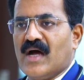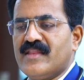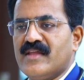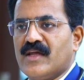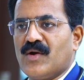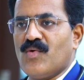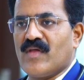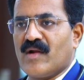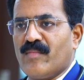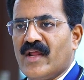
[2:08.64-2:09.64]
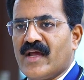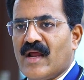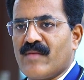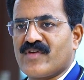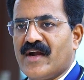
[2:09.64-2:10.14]
అది రెండు వందల
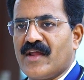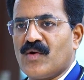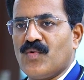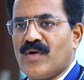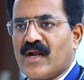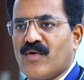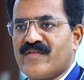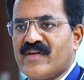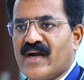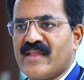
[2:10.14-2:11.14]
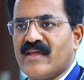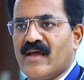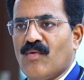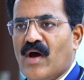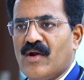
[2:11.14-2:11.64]
మిలీగ్రామ్స్ కంటే ఎక్కువ కనుక వచ్చినట్లయితే
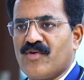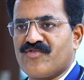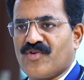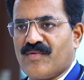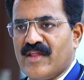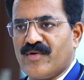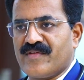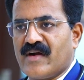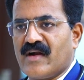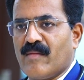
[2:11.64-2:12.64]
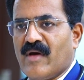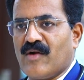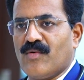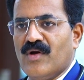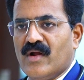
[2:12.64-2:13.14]
వారిలో షుగర్ వ్యాధి వచ్చినట్లుగా
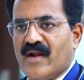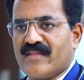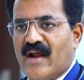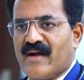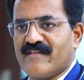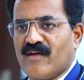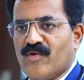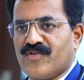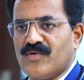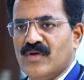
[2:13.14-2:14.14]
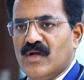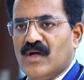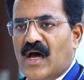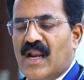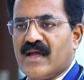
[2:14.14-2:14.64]
మనం నిర్ధారణ చేయవచ్చు
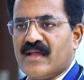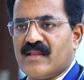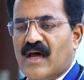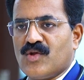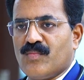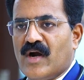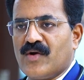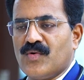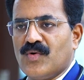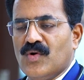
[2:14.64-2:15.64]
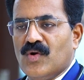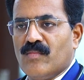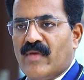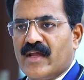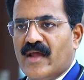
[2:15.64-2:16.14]
అలాగే దాంతోపాటు
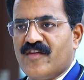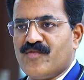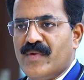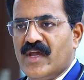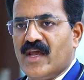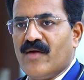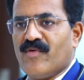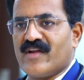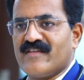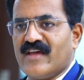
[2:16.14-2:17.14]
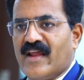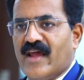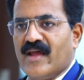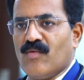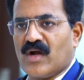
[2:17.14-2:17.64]
మరి హెచ్బిఏవన్సి అనే
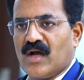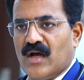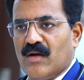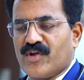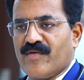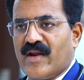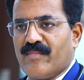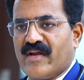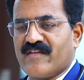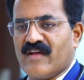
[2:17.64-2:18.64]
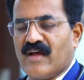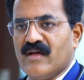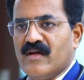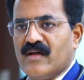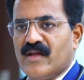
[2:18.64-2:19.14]
ఒక ముఖ్యమైన పరీక్ష
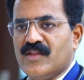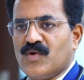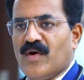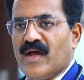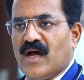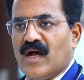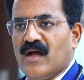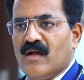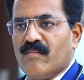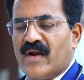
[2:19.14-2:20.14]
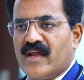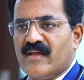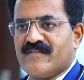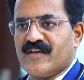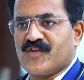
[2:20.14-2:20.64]
ఇది కూడా మరి
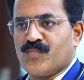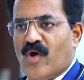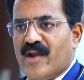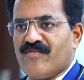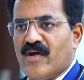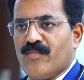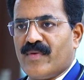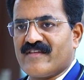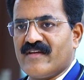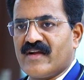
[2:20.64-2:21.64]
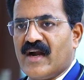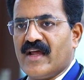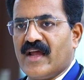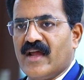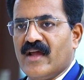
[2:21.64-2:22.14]
సిక్స్ పాయింట్ ఫైవ్ పర్సెంట్ కంటే